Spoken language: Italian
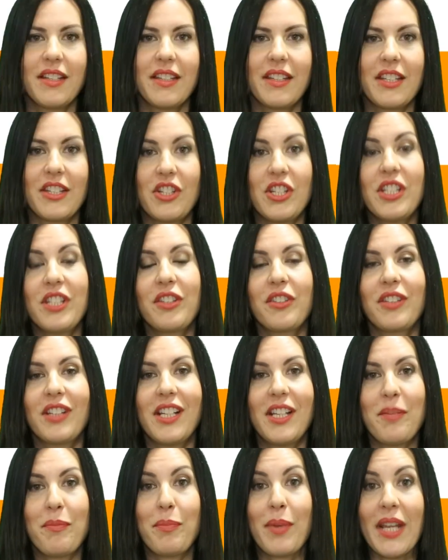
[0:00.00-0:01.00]
Registro
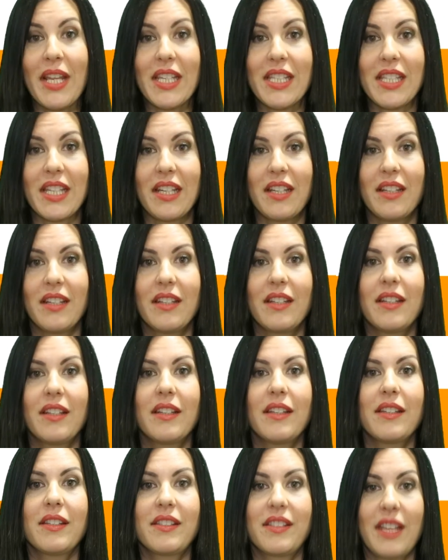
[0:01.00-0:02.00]
delle imprese,
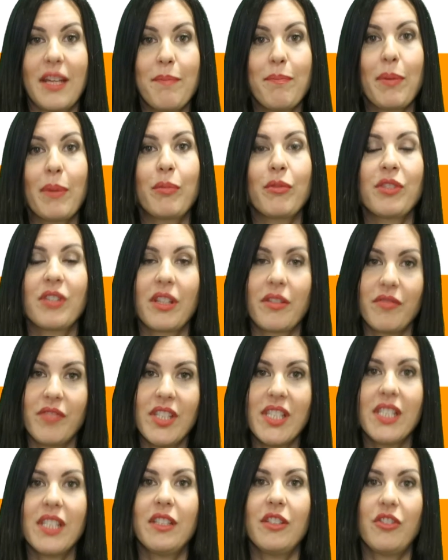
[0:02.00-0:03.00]
sempre più
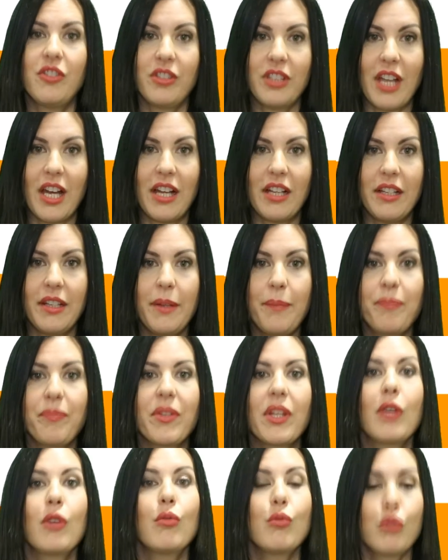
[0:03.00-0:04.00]
servizi digitali,
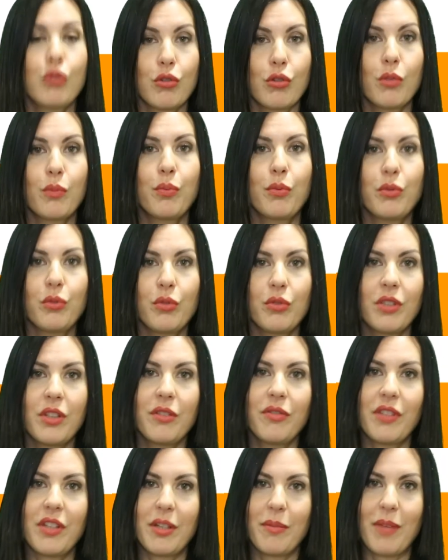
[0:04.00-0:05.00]
un solo punto di
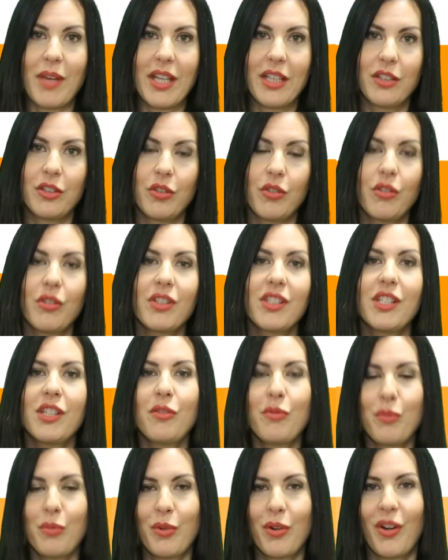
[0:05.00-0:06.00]
riferimento
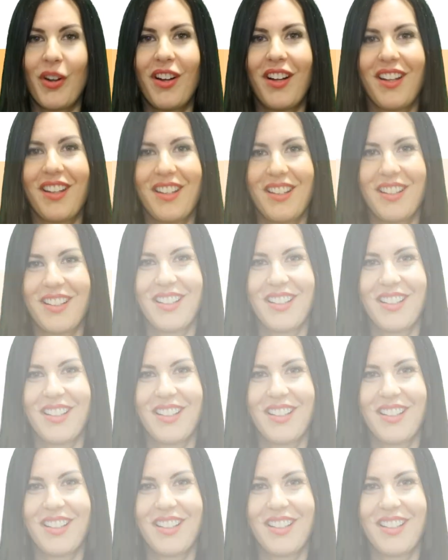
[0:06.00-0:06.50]
sicuro